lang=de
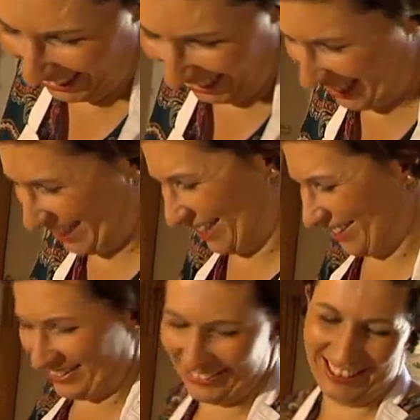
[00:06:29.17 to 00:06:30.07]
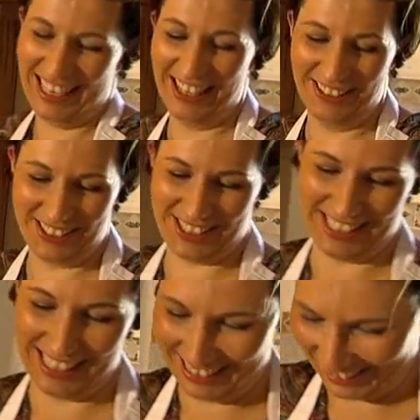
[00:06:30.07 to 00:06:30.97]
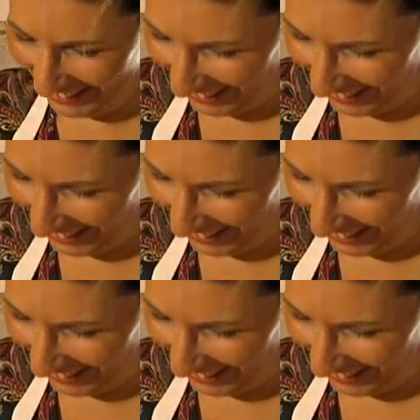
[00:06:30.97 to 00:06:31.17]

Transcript: Das war total also lustig. So richtig das